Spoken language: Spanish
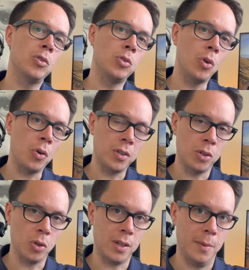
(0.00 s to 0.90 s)
todos
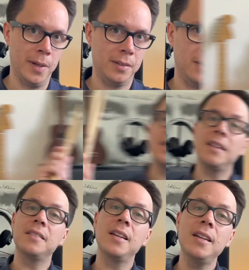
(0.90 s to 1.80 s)
estos temas.
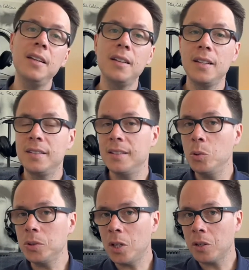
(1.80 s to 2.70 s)
Antes de seguir, y si te
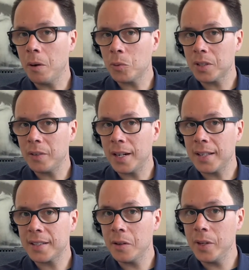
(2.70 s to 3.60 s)
gusta lo que vamos a hablar en
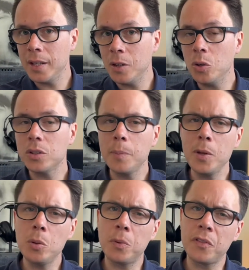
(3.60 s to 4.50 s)
este video, te
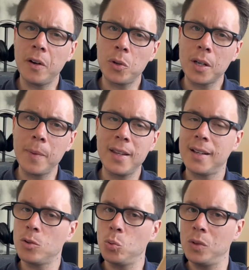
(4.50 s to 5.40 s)
pido por favor que me
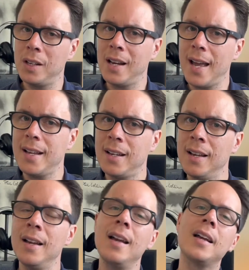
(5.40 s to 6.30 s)
dejes un like
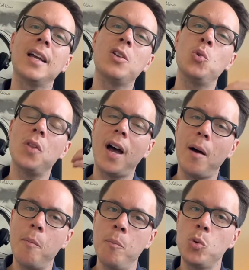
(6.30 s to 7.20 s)
que ayuda
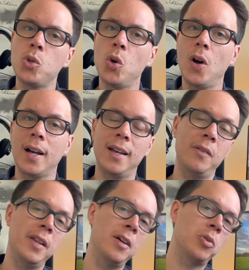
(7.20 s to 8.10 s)
mucho a que el
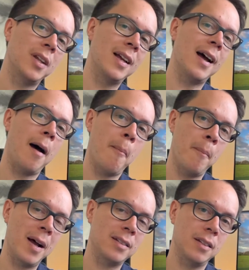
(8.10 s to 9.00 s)
video tenga
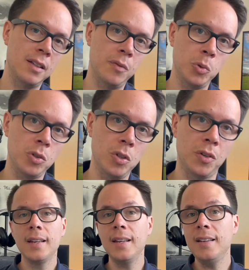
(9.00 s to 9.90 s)
más
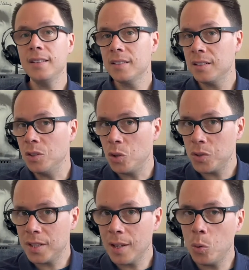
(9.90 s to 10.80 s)
difusión. Y si no lo
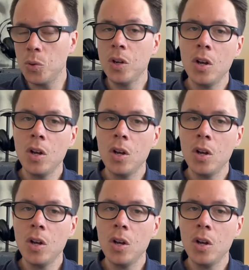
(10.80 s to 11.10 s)
hiciste aún,